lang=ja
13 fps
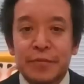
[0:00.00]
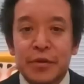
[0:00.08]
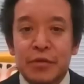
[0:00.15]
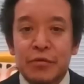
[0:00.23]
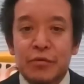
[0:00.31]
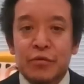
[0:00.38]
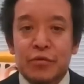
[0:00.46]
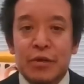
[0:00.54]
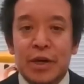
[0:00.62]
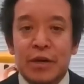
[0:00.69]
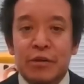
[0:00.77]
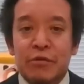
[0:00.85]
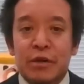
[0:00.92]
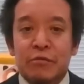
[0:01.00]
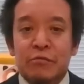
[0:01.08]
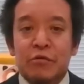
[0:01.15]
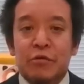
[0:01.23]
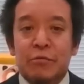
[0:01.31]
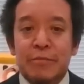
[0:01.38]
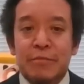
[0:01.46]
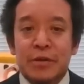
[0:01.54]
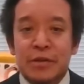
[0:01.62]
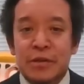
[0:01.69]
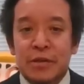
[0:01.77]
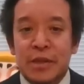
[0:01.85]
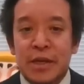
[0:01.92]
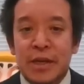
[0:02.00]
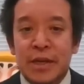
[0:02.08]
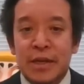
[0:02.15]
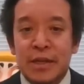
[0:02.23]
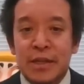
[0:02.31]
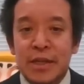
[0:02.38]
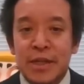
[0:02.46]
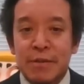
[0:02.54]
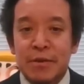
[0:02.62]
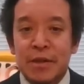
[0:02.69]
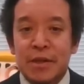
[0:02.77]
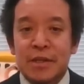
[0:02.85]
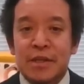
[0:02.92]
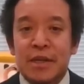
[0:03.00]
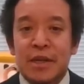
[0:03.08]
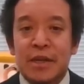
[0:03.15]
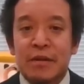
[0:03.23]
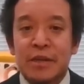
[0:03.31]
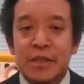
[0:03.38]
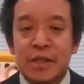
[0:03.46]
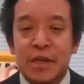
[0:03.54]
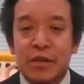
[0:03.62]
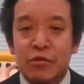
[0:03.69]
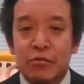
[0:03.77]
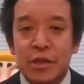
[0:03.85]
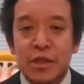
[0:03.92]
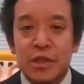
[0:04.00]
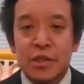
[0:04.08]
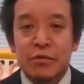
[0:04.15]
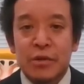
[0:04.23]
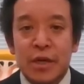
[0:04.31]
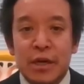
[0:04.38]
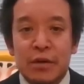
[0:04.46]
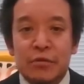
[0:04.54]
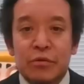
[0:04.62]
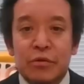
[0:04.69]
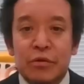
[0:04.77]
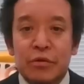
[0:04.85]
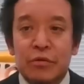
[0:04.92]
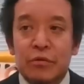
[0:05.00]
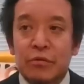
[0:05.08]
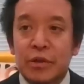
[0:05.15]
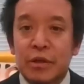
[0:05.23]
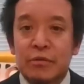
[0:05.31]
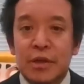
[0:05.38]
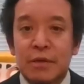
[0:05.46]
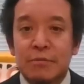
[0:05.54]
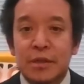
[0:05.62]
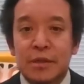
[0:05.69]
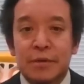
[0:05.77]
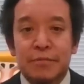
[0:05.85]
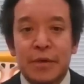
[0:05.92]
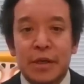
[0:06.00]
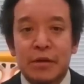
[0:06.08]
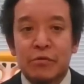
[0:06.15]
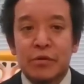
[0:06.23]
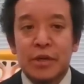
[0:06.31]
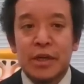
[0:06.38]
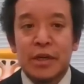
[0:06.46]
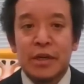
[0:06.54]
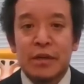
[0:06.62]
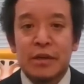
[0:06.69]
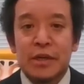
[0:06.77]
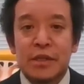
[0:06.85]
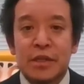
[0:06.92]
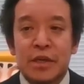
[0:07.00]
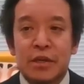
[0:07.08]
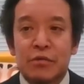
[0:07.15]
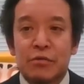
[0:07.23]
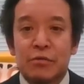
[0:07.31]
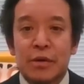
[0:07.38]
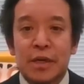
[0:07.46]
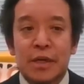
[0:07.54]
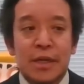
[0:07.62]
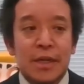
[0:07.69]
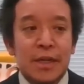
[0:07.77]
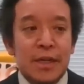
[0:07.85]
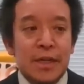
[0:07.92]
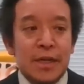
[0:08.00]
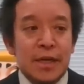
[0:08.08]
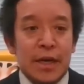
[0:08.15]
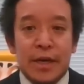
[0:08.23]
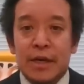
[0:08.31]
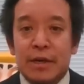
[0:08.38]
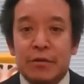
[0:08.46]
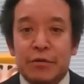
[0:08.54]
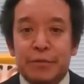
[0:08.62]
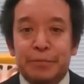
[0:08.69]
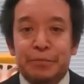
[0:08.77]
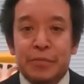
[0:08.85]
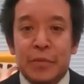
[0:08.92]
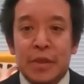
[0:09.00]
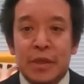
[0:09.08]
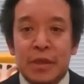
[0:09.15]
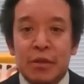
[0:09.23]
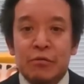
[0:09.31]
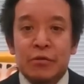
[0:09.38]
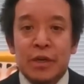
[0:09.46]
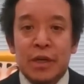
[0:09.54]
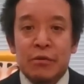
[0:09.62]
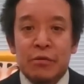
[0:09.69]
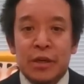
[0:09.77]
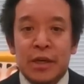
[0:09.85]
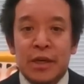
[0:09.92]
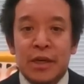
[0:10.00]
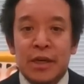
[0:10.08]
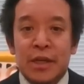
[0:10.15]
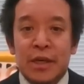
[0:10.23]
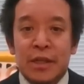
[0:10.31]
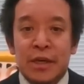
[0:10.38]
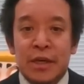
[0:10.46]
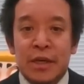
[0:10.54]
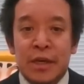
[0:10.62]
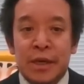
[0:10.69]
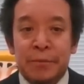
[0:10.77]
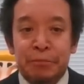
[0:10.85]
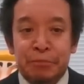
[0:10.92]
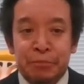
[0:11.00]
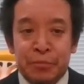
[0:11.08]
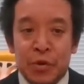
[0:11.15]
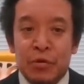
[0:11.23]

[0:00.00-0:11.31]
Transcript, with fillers: いうことが言えると思います。で、2点目ですね。NHK 党は自由であるということでございます。基本的に NHK 党は、はい、特定のね、団体からお